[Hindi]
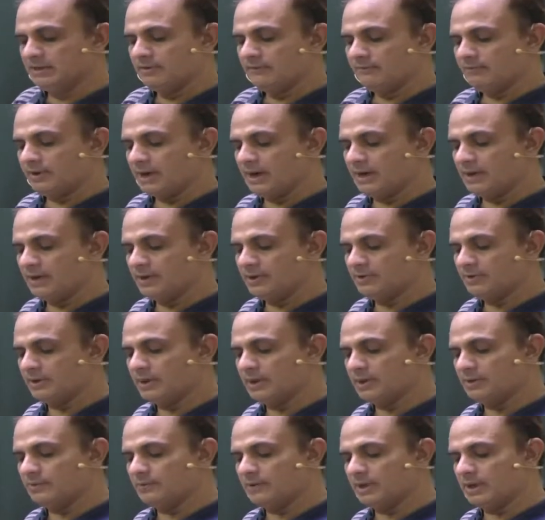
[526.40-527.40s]
फाइन
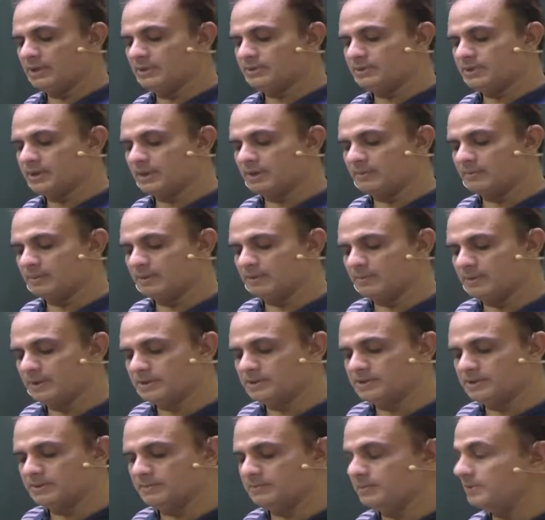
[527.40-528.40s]
ट्वेल्थ टर्म ऑफ अ
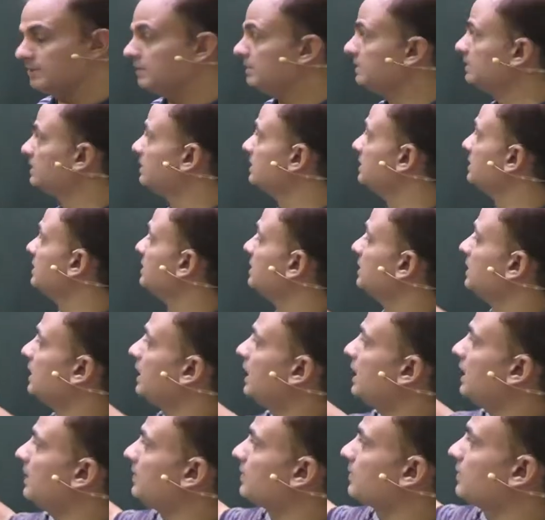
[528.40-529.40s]
जीपी
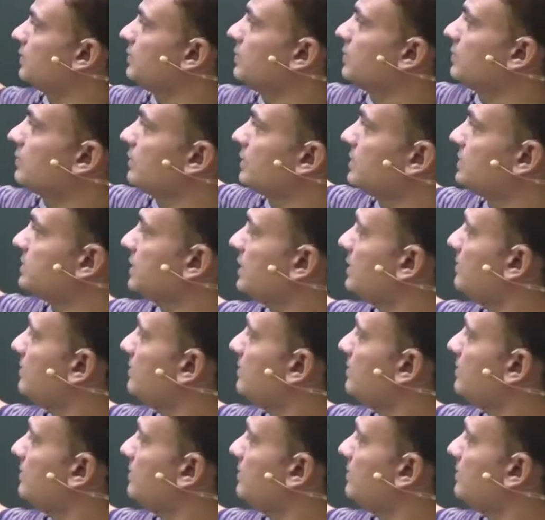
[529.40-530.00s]
आपको जो क्वेश्चन